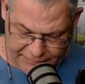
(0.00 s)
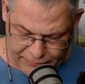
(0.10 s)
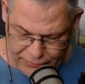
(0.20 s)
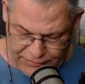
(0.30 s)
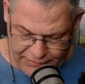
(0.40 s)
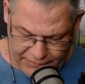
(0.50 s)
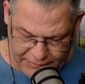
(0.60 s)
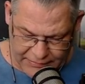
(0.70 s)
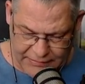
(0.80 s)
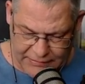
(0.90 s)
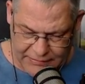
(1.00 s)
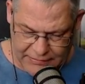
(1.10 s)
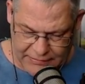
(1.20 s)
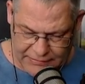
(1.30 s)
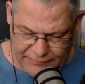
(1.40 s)
wo ich hier
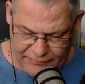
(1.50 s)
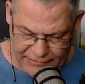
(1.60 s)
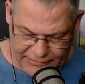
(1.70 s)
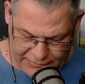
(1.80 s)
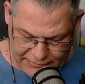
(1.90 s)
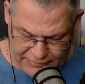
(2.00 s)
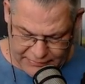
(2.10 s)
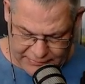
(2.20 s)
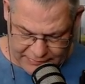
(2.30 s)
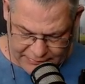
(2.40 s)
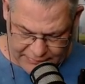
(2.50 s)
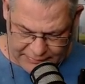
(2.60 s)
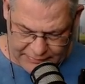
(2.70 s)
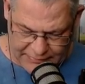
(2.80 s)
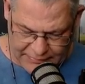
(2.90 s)
die weiteren
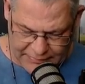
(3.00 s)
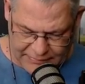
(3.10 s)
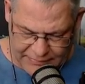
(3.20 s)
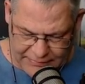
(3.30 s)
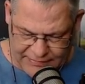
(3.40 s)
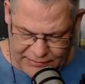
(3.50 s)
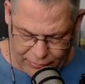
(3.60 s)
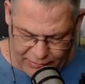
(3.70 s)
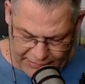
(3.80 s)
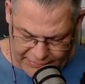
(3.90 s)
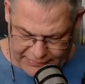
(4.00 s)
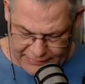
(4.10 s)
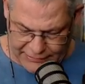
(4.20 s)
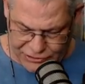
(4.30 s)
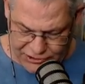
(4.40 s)
Zauber eigentlich
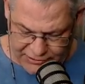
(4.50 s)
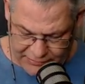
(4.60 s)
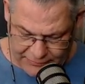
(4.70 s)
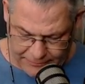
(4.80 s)
reinschicke.